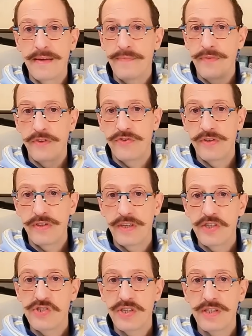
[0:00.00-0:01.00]
eccetera,
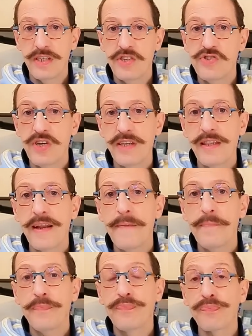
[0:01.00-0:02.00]
eccetera, eccetera,
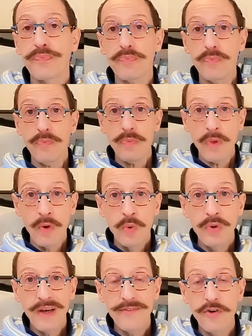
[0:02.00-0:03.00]

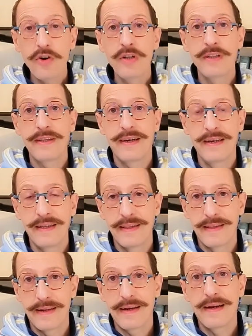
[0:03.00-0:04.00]
una volta
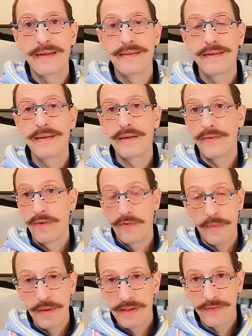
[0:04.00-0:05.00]
entrati, che
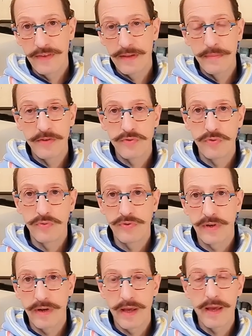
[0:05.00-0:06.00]
ovviamente avete messo
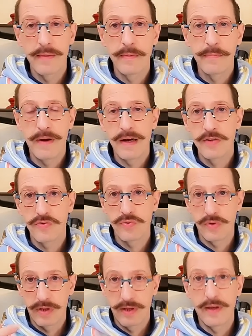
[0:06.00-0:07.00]
username,
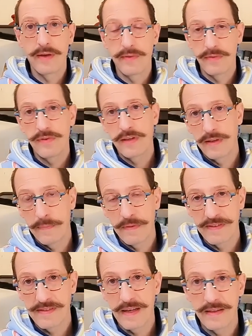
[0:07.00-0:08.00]
password, che siete
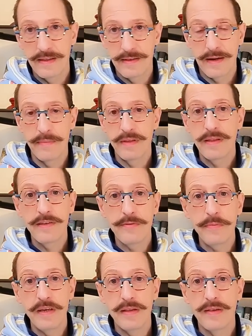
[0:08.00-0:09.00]
passati tramite
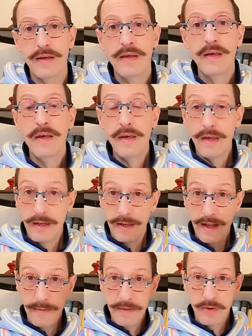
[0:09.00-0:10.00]
SPID,
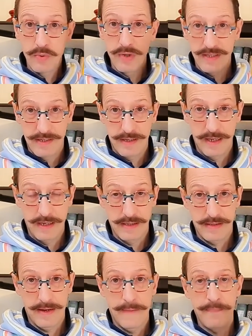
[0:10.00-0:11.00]
nel menu a
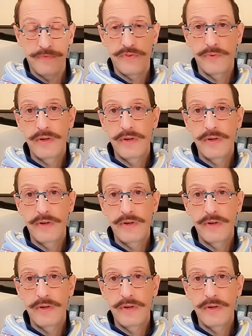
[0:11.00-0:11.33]
sinistra c'è un